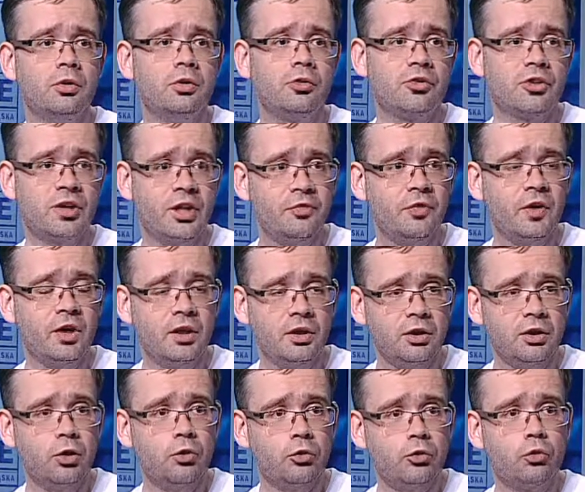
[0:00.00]
y, strefa
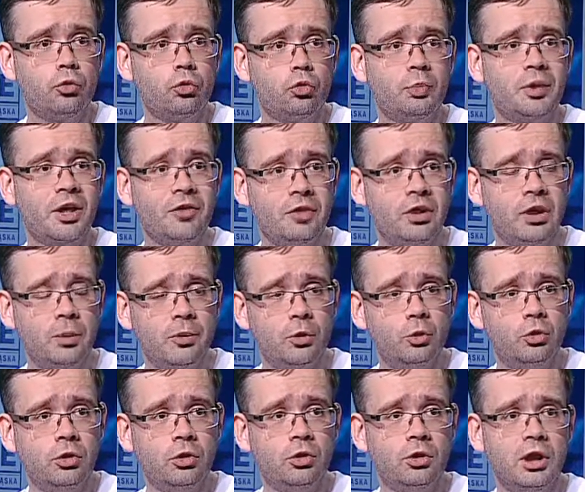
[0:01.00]
jest już prawie
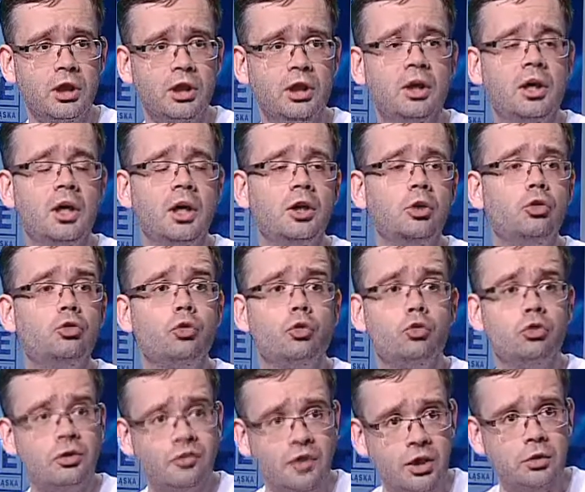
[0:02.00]
napełniona i że
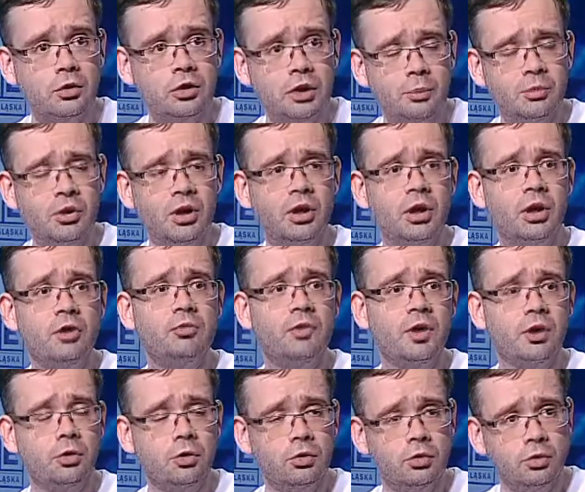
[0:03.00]
już nie warto tam jechać,
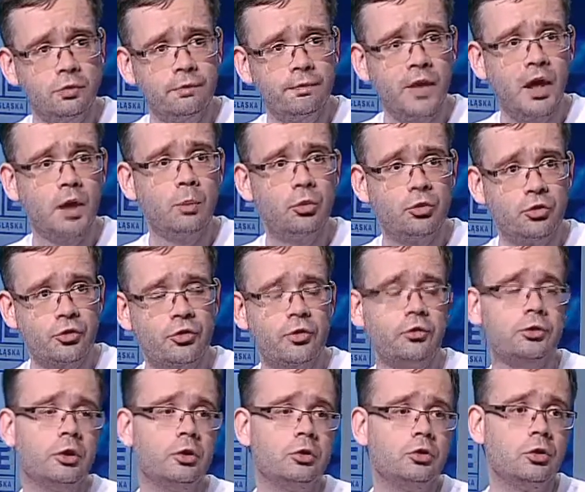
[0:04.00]
warto albo
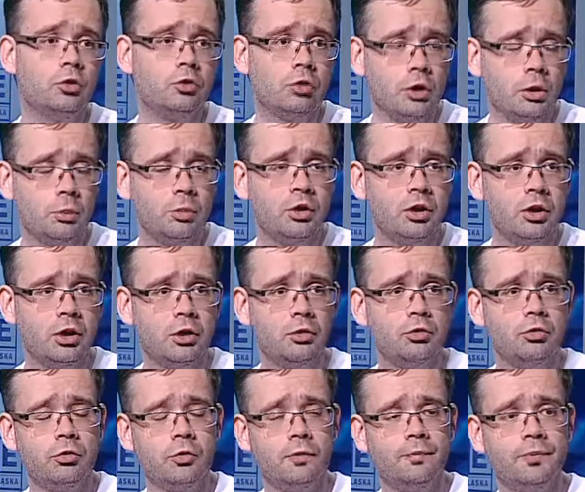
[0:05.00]
zostać na lotniczej, albo
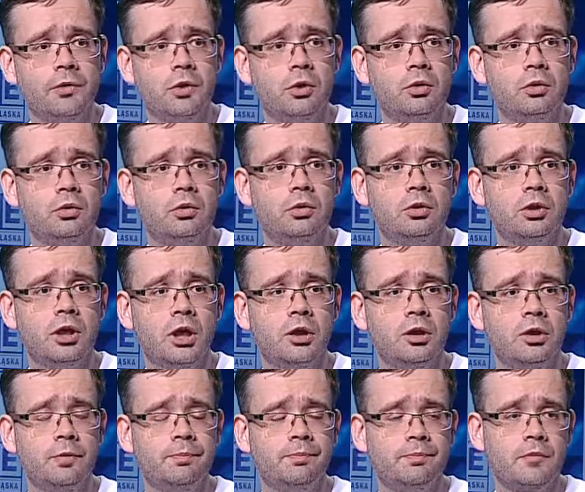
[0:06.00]
jechać do
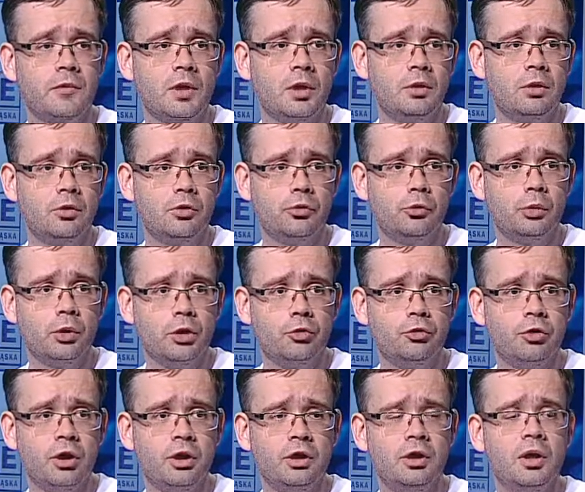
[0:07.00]
hali y,
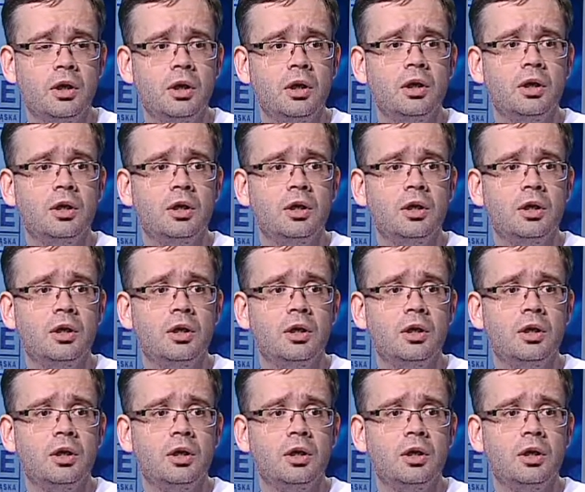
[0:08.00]
stulecia. No I warto